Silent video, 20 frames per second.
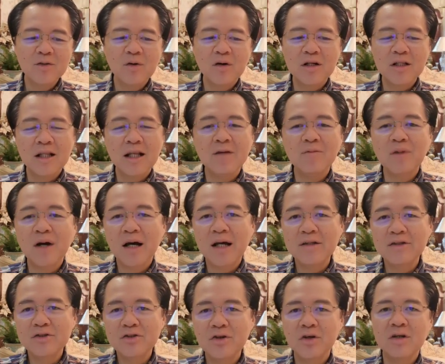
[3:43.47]
Doon ka na lang
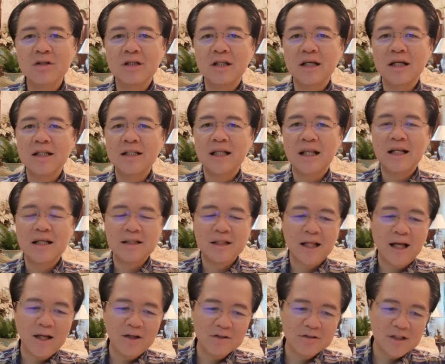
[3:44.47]
mag-enjoy. Tingin na
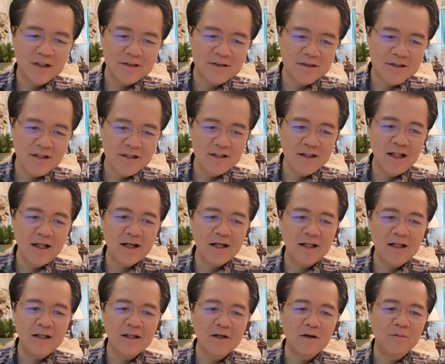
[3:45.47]
lang tayo sa
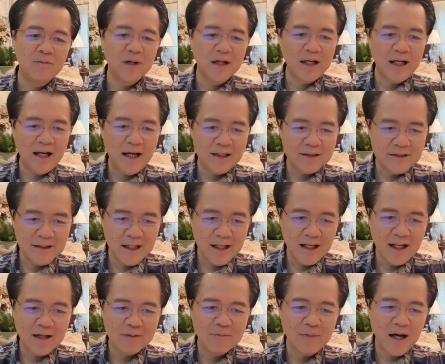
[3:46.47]
scenery o maglakad
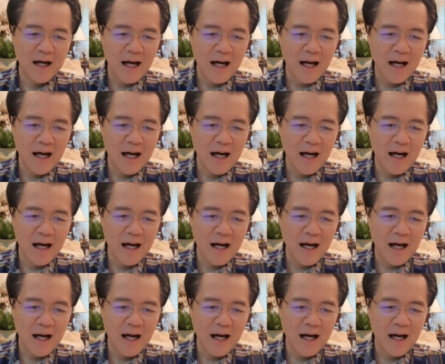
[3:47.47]
na lang,